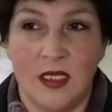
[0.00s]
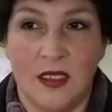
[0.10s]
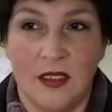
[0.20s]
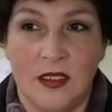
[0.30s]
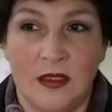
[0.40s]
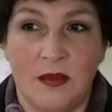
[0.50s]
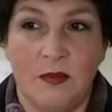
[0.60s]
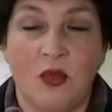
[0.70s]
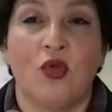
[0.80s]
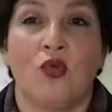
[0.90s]
eh,
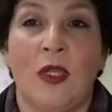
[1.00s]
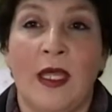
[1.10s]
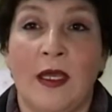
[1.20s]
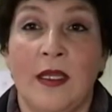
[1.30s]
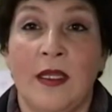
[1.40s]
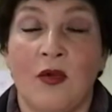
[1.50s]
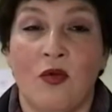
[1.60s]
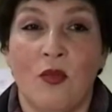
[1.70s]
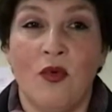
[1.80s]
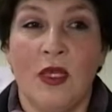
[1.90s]
postuladas en la
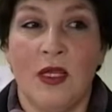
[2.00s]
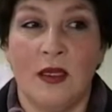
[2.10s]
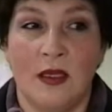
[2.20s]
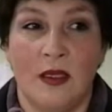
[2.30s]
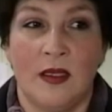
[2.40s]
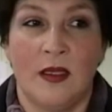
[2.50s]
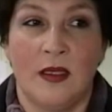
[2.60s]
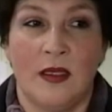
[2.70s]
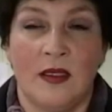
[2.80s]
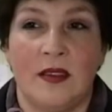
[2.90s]
comuna,
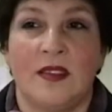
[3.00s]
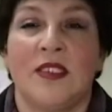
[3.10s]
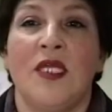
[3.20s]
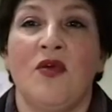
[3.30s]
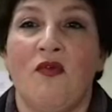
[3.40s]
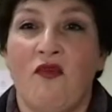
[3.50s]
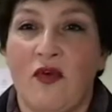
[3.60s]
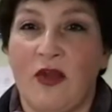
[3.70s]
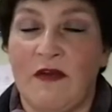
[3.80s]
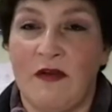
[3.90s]
5
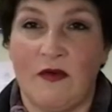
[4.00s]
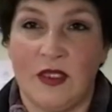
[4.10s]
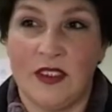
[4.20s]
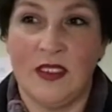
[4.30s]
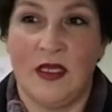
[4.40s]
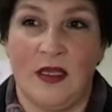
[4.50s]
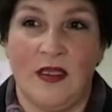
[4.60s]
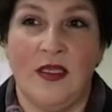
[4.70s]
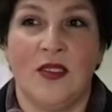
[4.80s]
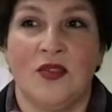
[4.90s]
fueron las favorecidas
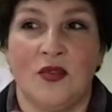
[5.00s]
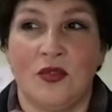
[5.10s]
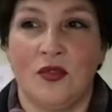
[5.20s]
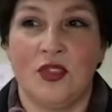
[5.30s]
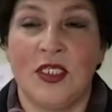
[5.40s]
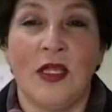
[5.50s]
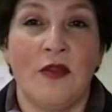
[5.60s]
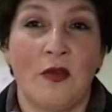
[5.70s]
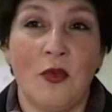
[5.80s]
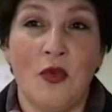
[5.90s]
y eso nos llena
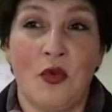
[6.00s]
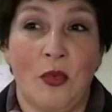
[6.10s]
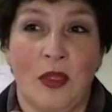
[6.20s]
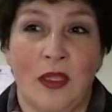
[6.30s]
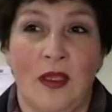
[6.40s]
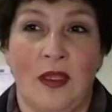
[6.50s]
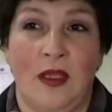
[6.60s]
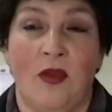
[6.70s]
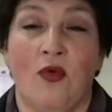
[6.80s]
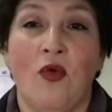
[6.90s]
de orgullo
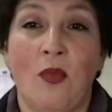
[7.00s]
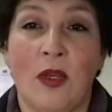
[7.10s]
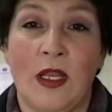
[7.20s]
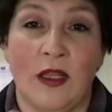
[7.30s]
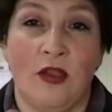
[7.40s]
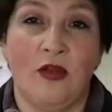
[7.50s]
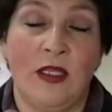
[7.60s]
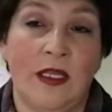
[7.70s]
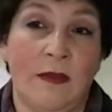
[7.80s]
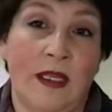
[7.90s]
porque el cupo en la región
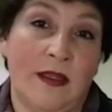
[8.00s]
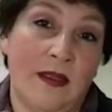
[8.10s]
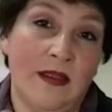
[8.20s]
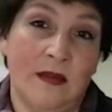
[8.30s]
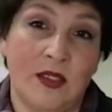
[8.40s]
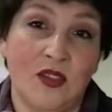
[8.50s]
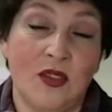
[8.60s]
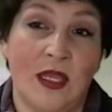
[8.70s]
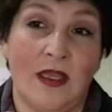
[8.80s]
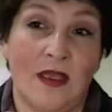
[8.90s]
era para 30
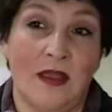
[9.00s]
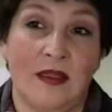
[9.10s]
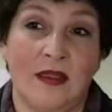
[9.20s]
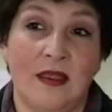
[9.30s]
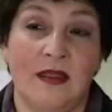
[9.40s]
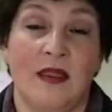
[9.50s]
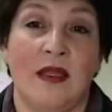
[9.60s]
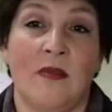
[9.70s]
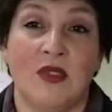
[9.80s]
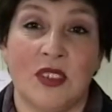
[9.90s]
personas y que de 30
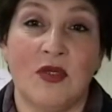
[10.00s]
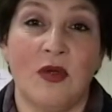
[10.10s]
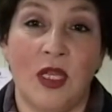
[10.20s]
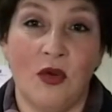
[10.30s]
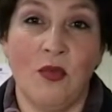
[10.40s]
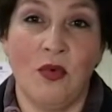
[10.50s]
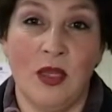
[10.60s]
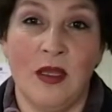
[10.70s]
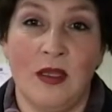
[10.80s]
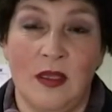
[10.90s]
tengamos 5 en la comuna,